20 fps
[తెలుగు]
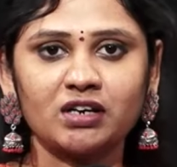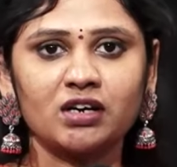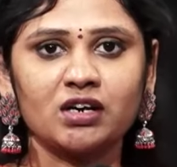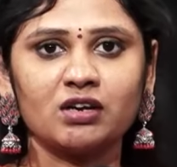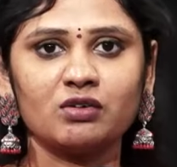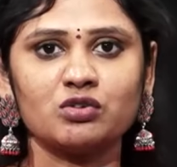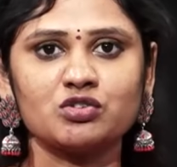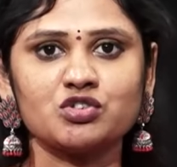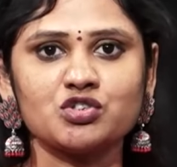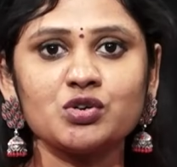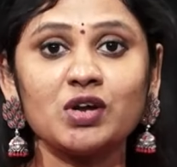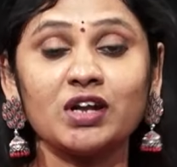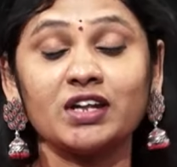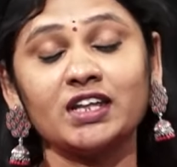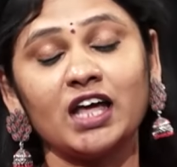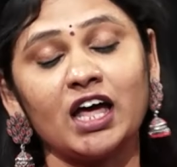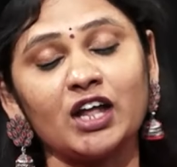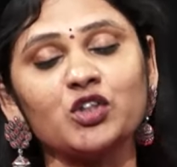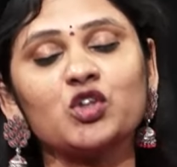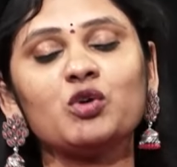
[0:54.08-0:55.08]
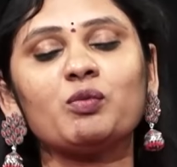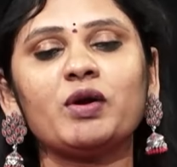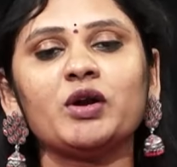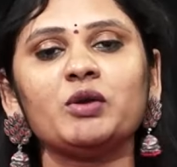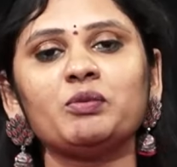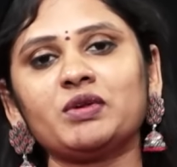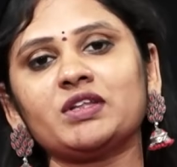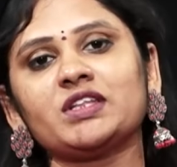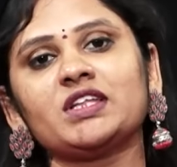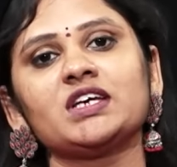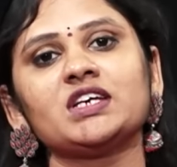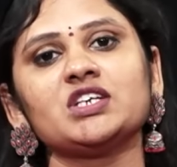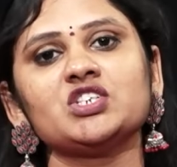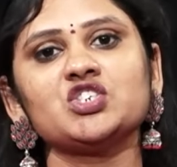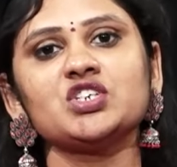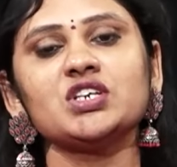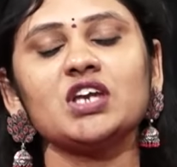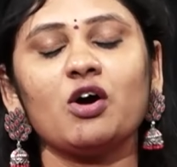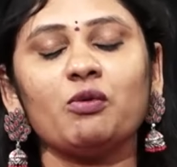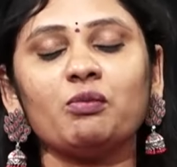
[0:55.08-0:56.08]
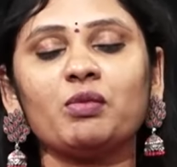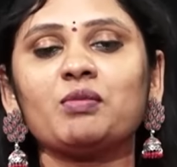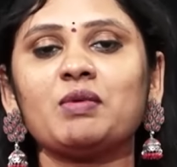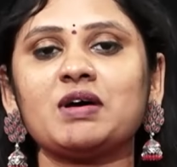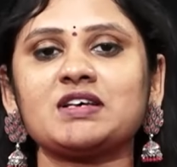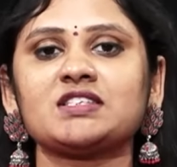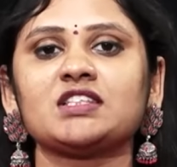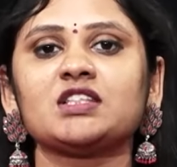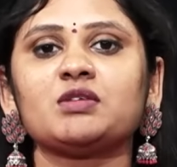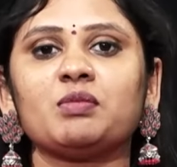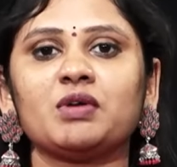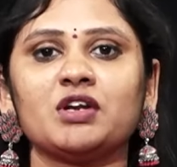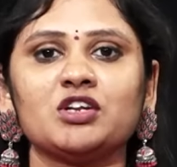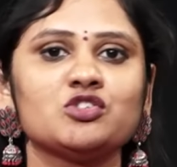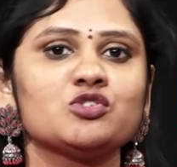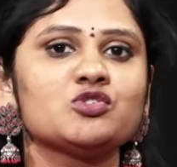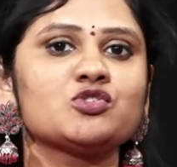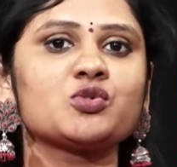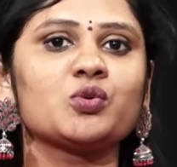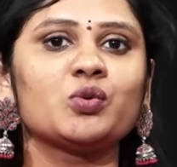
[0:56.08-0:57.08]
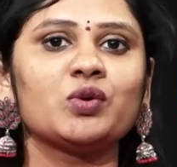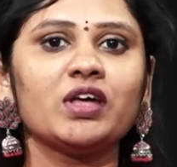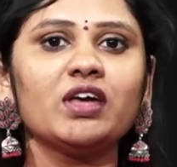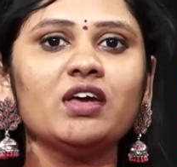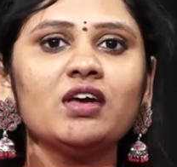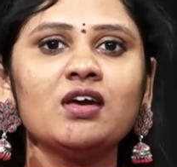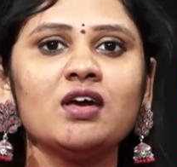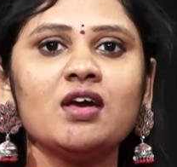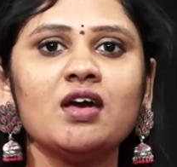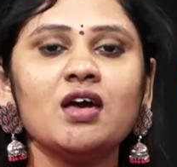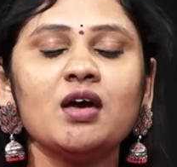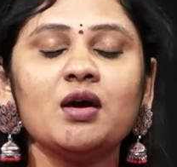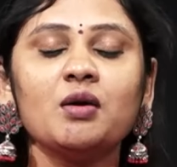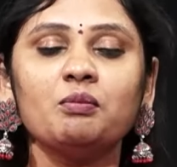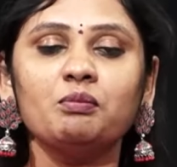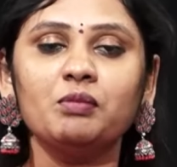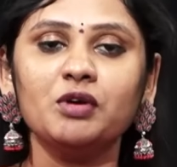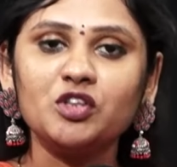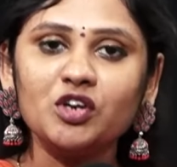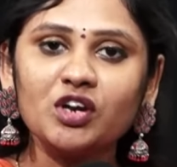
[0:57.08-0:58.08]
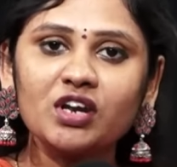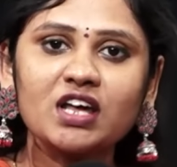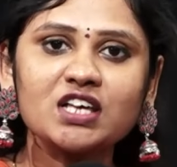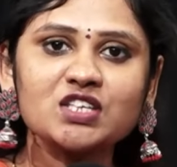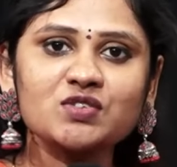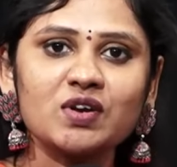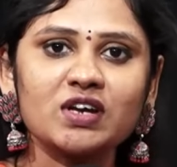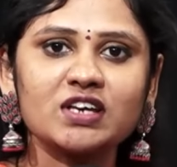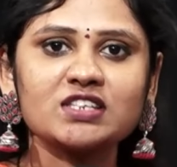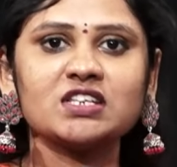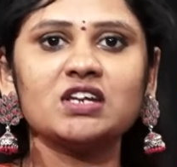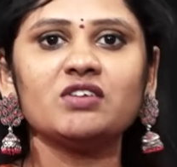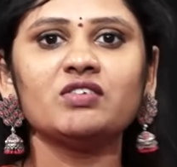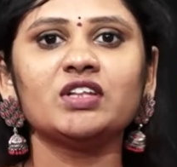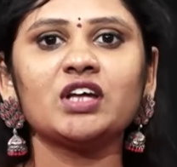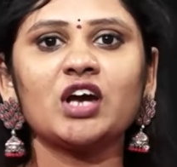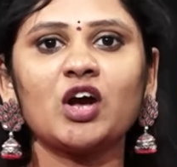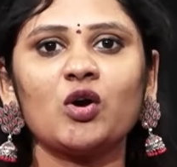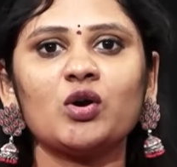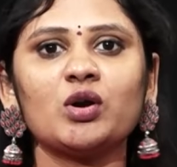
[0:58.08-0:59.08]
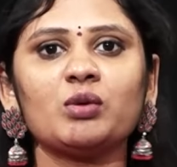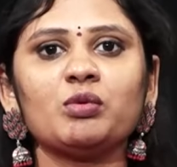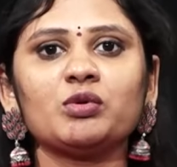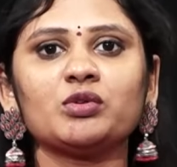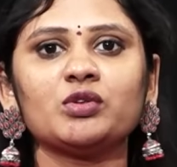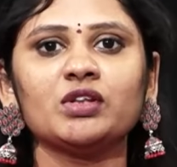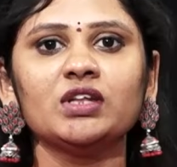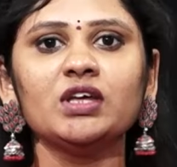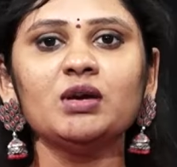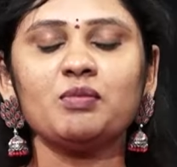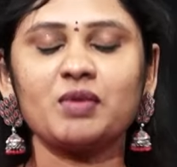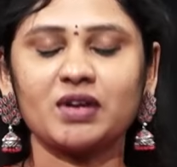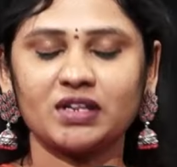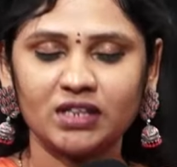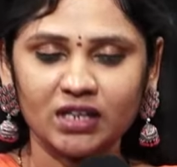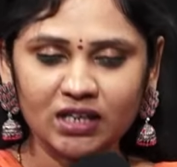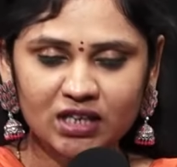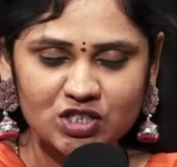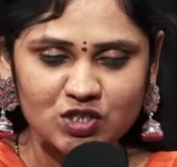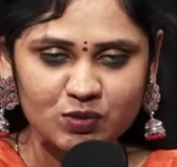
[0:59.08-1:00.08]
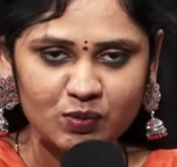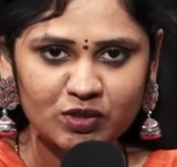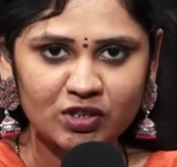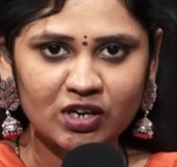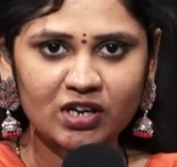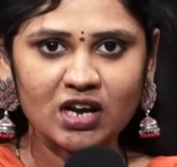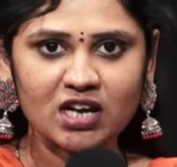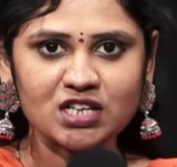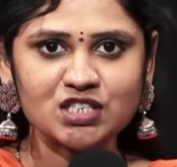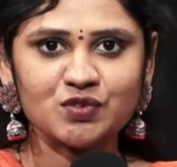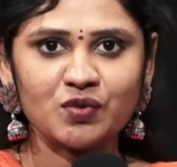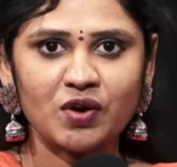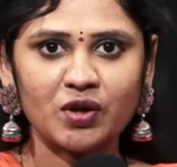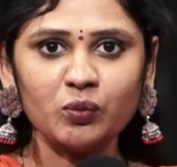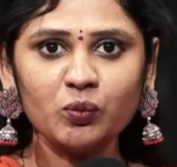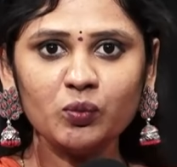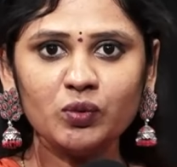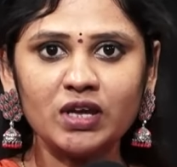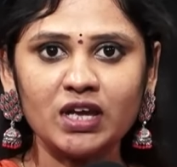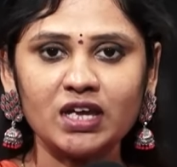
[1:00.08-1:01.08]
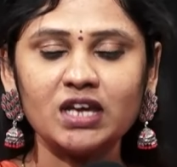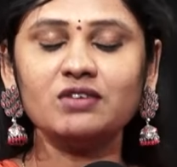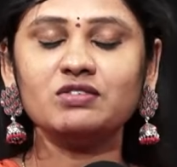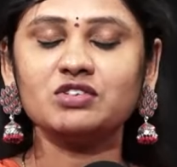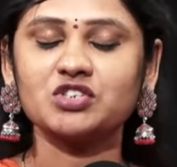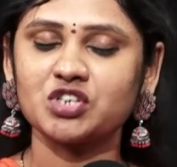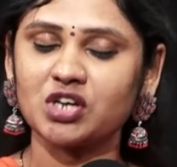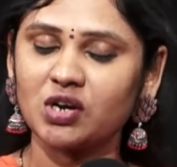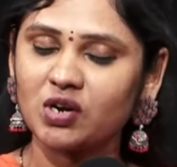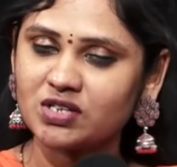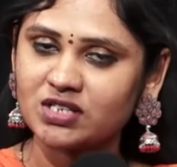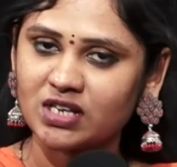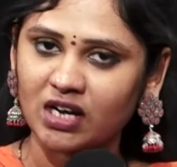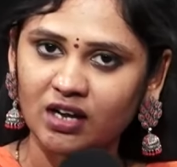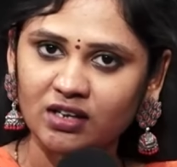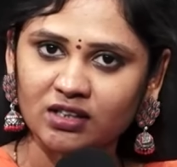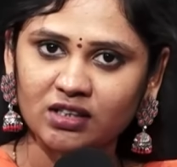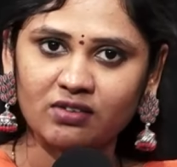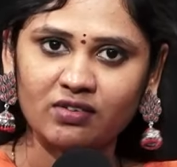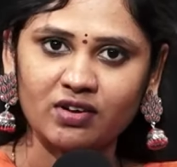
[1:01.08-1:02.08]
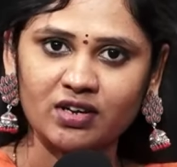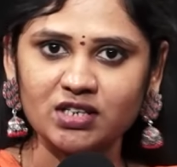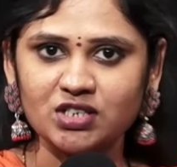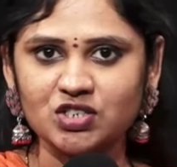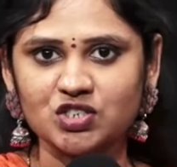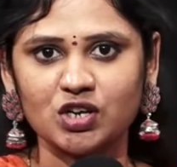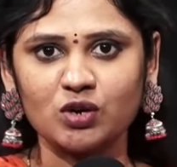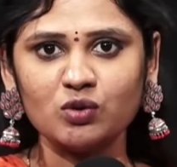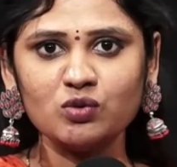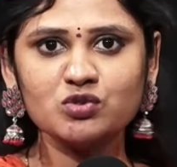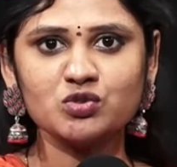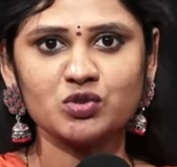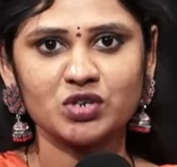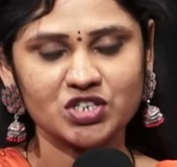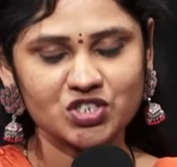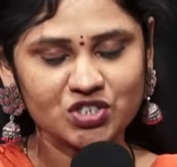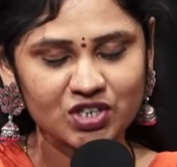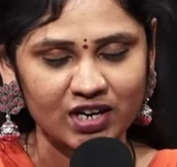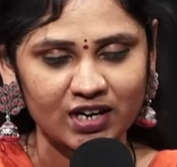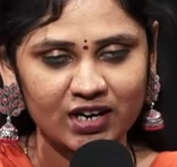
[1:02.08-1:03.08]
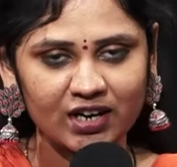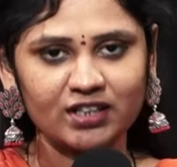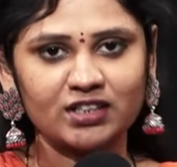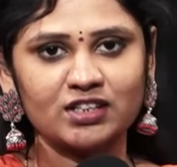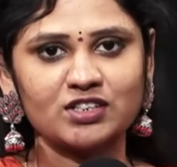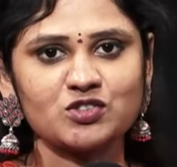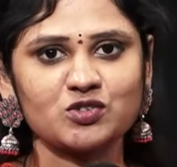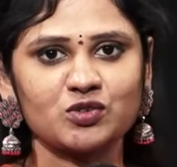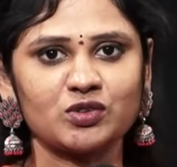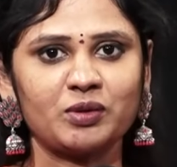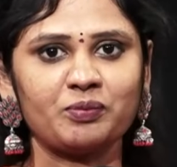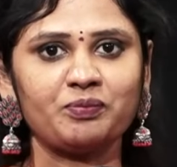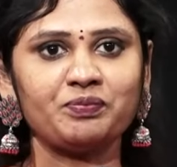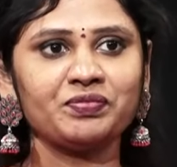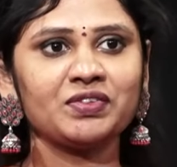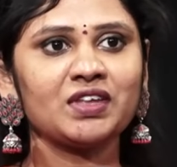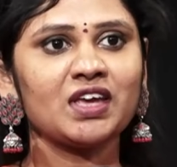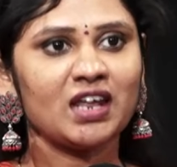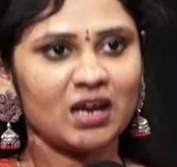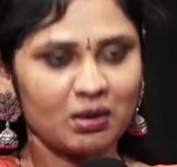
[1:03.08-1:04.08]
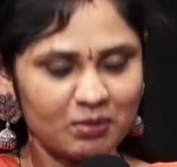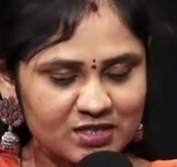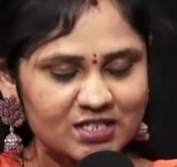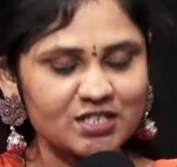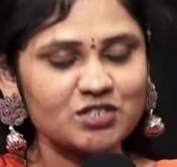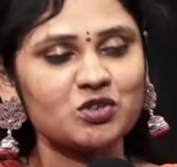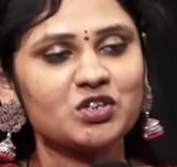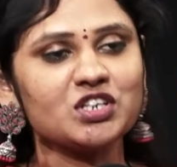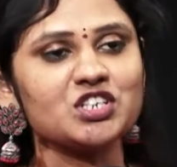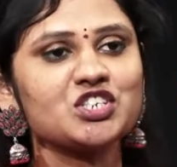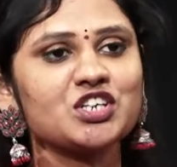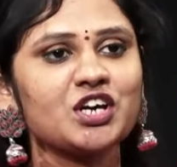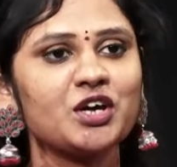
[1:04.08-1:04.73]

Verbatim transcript: అటెండ్ అవ్వచ్చు అండ్ దాంతోపాటు ప్రత్యేకించి నవంబర్ మాసంతో మనం చూసుకుంటే మిథున రాశి వరకు అసలు ఏ విధంగా ఉండబోతుంది ప్రత్యేకించి మిథున రాశి వారు ఏ ఏ విషయాల్లో జాగ్రత్తలు వహించాలో సురేష్ గారిని అడిగి తెలుసుకుందాం నమస్తే సురేష్